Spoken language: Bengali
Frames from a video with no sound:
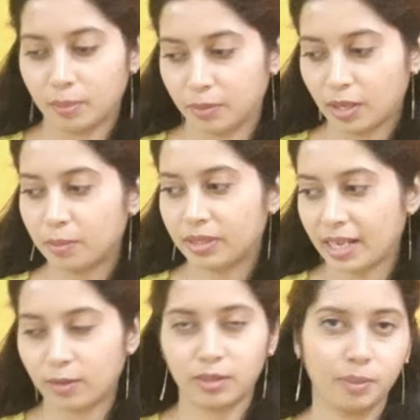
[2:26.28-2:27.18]
মোটামুটি
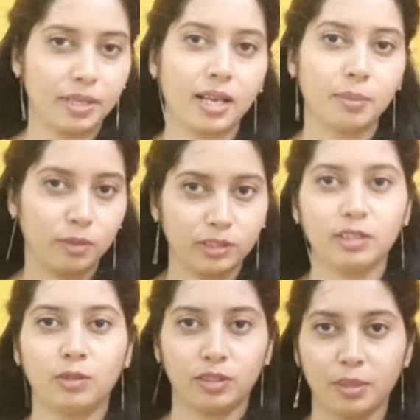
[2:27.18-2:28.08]
এখন আমি
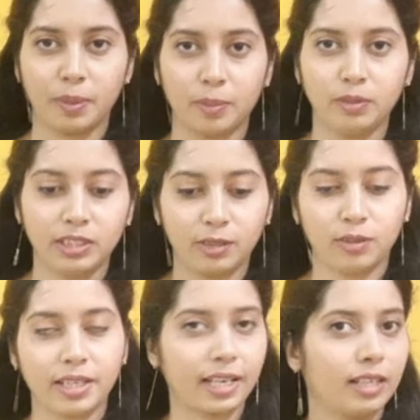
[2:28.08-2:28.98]
আনবক্সিং করতে পারবো
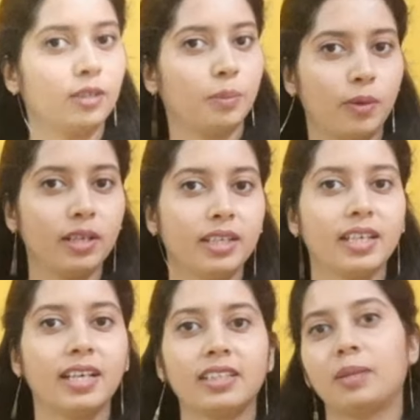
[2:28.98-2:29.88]
সেগুলো দেখানোর পর
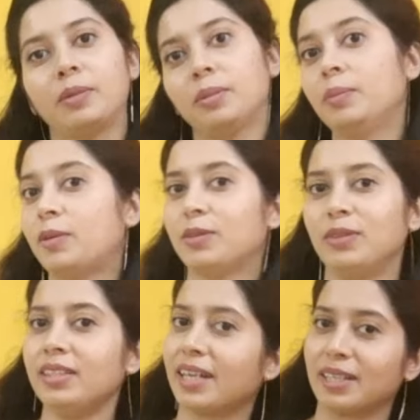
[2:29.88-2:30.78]
তারপরে আমি
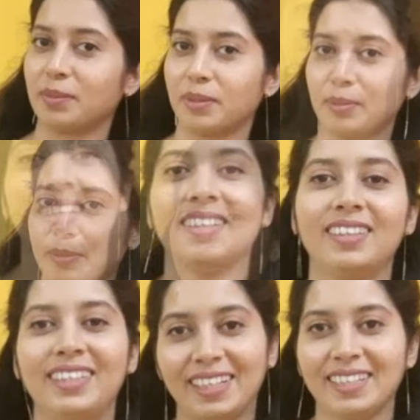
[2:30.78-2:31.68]
বড়গুলো দেখাতে পারবো
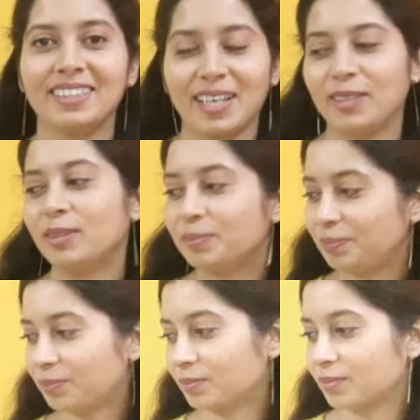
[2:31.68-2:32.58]
তো ঠিক আছে যাই হোক
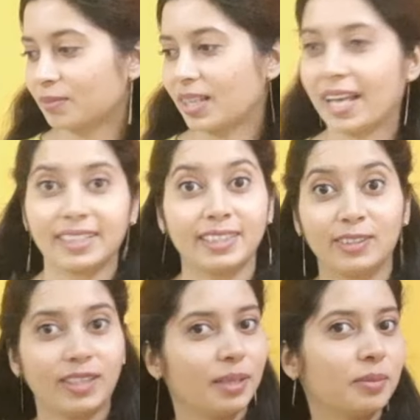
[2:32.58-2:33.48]
একটা
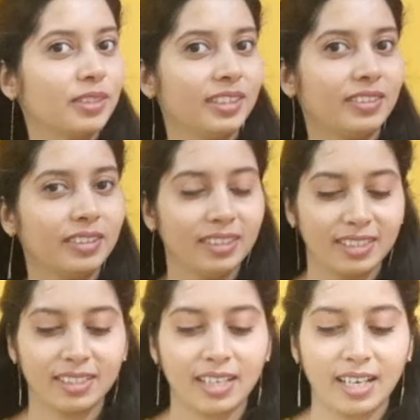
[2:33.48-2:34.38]
একটা করে আনবক্সিং করি
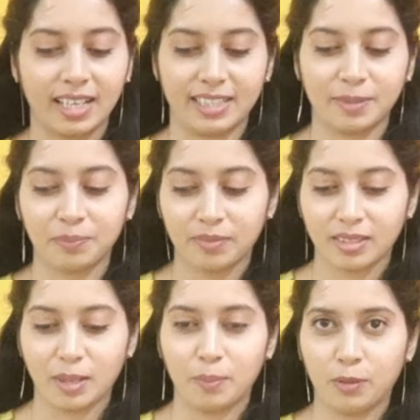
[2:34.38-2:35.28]
আচ্ছা
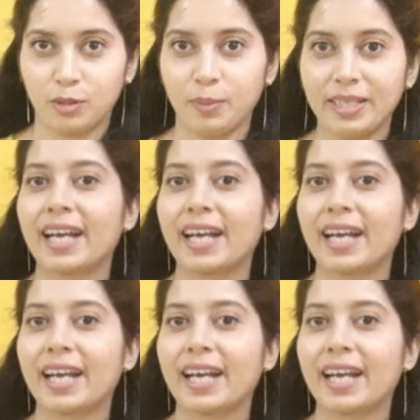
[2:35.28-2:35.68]
প্রথমে